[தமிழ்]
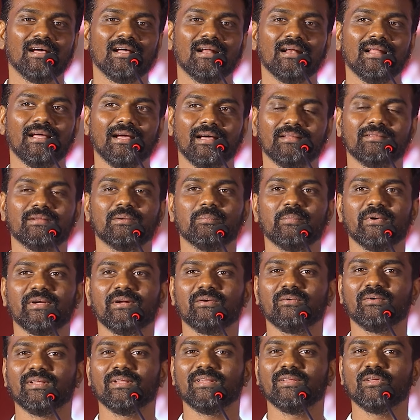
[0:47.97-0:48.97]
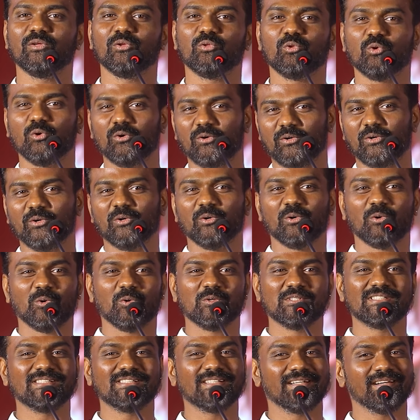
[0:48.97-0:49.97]
நீங்கள் அத்தனை பேரும் வந்து தொட்டு
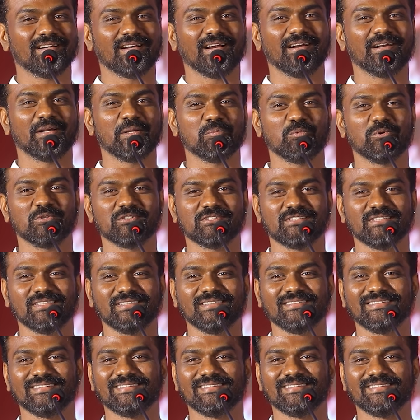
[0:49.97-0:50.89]
கொஞ்சி கட்டி பிடிச்சி